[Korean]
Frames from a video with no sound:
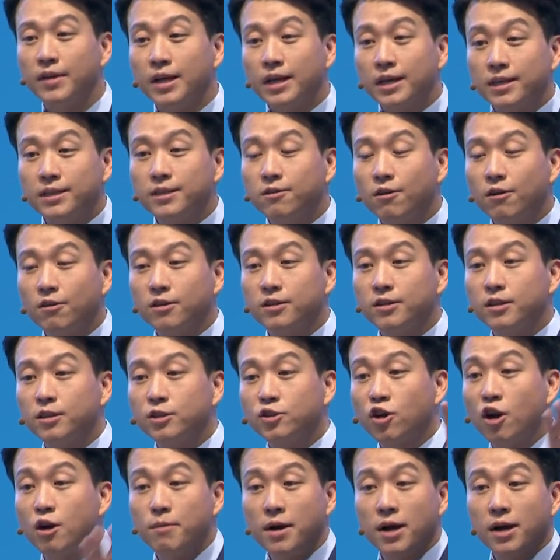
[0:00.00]
그거를
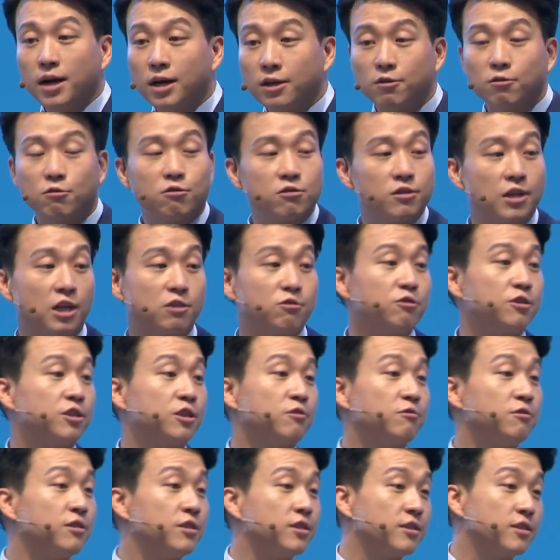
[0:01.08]
절반 가격으로 낮추실
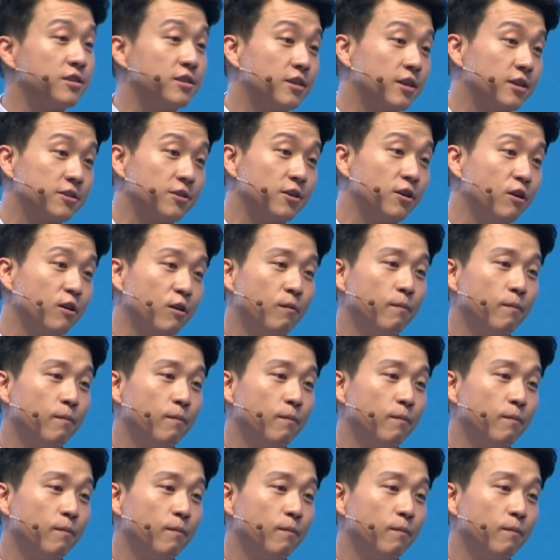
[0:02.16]
수 있으시겠어요?